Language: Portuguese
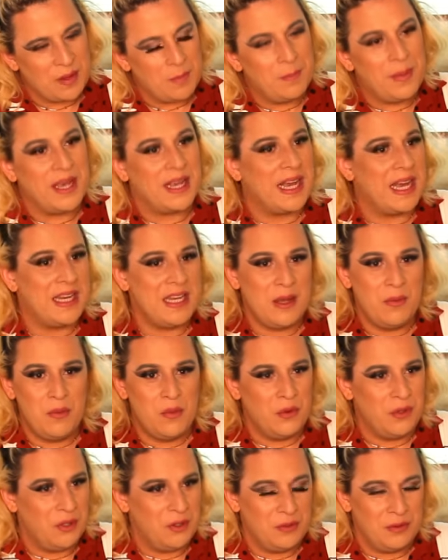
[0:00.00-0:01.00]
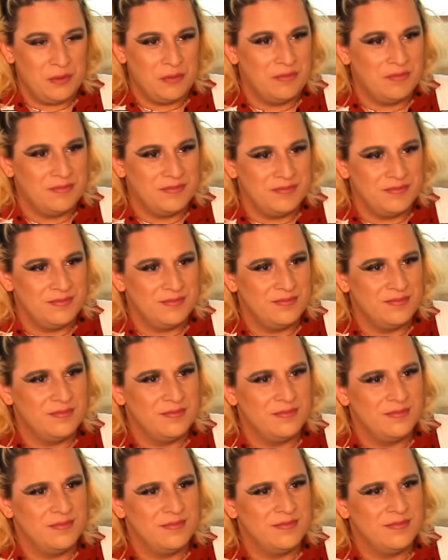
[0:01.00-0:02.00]
Pegaria muito. Ah,
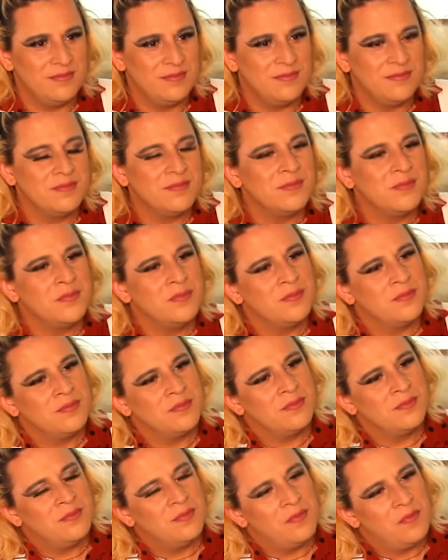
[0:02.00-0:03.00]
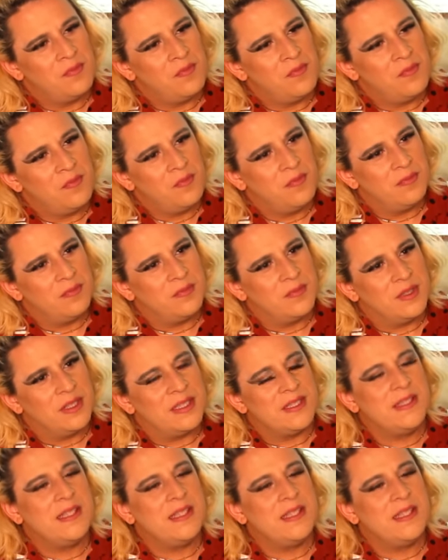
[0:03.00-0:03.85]
Micael, novela da Record.